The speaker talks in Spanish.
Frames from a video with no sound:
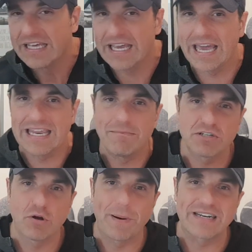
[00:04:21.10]
En el
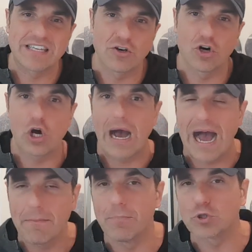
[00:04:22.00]
mismo partido,
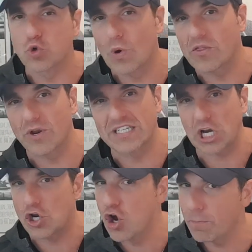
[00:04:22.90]
ambos jugadores
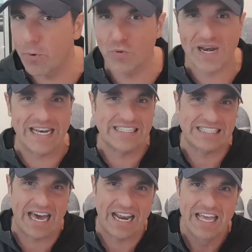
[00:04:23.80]
no podrán
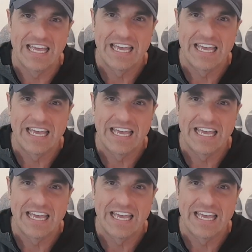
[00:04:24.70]
estar